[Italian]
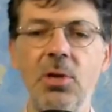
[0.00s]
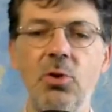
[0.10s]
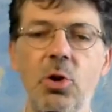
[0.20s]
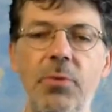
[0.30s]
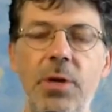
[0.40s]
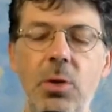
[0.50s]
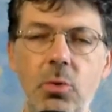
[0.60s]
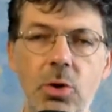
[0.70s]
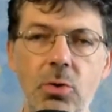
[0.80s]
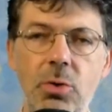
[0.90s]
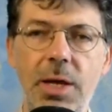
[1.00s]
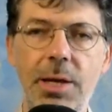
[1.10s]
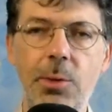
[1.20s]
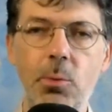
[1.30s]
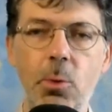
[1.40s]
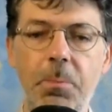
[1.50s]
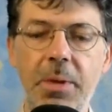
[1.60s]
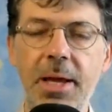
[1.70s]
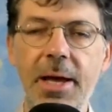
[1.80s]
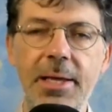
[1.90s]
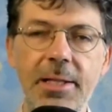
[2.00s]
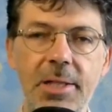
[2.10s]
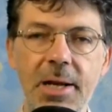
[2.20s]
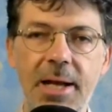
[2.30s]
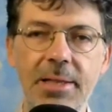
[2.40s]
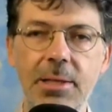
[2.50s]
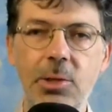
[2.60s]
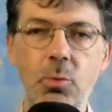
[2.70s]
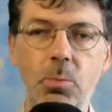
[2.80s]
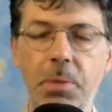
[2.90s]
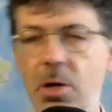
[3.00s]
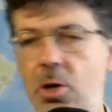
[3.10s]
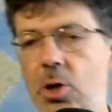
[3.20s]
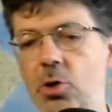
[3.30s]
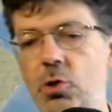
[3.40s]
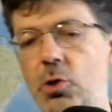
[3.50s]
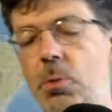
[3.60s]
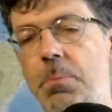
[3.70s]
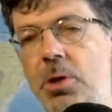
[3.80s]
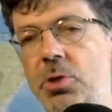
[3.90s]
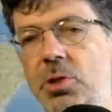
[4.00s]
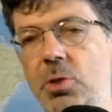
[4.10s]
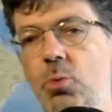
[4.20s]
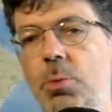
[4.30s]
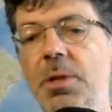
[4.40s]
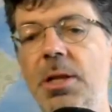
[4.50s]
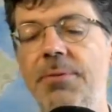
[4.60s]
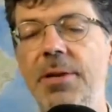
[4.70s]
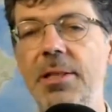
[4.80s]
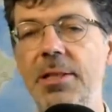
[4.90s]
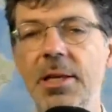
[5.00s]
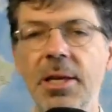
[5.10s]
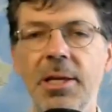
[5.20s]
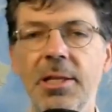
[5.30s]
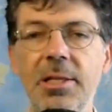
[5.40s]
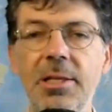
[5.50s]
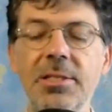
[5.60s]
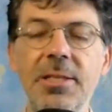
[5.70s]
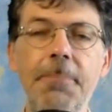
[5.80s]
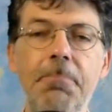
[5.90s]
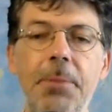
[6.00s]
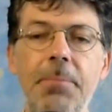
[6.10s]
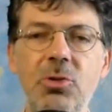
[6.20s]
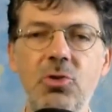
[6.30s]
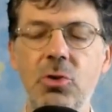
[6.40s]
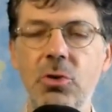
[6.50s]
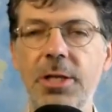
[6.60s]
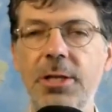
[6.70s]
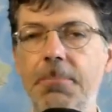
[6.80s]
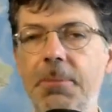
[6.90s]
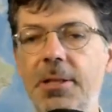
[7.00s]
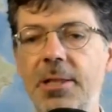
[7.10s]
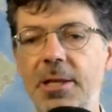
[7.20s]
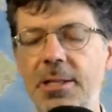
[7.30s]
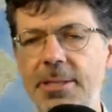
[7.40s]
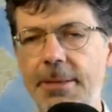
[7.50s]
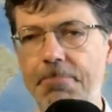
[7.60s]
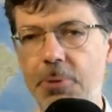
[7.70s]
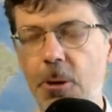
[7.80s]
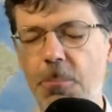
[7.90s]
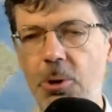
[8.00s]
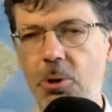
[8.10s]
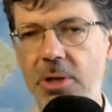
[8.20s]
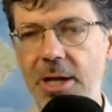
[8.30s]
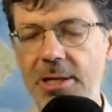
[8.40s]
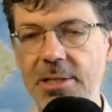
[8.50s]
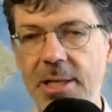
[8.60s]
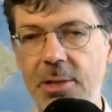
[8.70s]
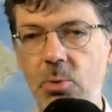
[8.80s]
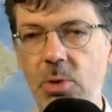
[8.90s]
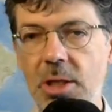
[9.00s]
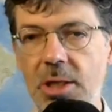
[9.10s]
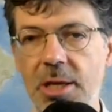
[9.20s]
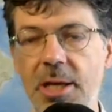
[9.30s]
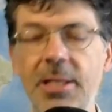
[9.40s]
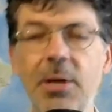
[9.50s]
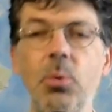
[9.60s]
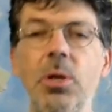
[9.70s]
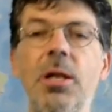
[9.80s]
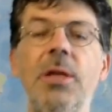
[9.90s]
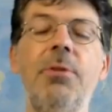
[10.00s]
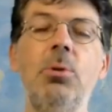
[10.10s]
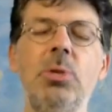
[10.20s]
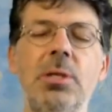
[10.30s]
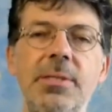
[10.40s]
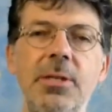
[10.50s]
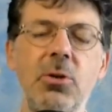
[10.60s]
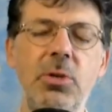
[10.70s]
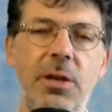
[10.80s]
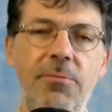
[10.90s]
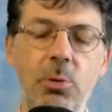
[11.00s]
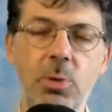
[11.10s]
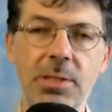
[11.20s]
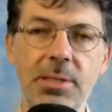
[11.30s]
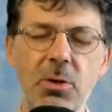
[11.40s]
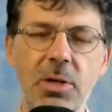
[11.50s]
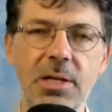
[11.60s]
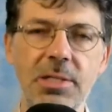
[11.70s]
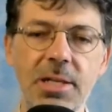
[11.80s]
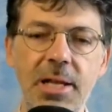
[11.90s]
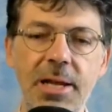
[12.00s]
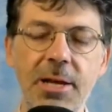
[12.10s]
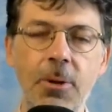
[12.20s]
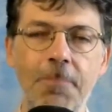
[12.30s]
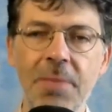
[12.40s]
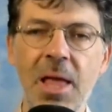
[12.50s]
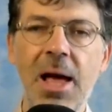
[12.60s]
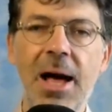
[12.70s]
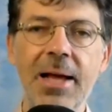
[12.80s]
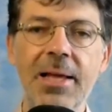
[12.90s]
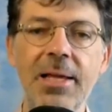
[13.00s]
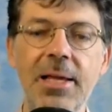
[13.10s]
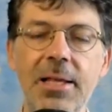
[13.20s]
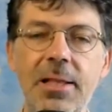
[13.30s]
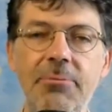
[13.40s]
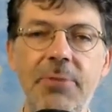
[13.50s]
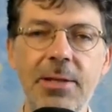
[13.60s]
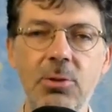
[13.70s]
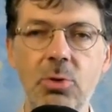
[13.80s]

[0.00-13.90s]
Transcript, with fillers: dove l'Unione Europea è entrata in un percorso post 2020 di sempre maggiore dipendenza proprio dagli Stati Uniti e da qui le valutazioni, le valutazioni che si legano a chi di fatto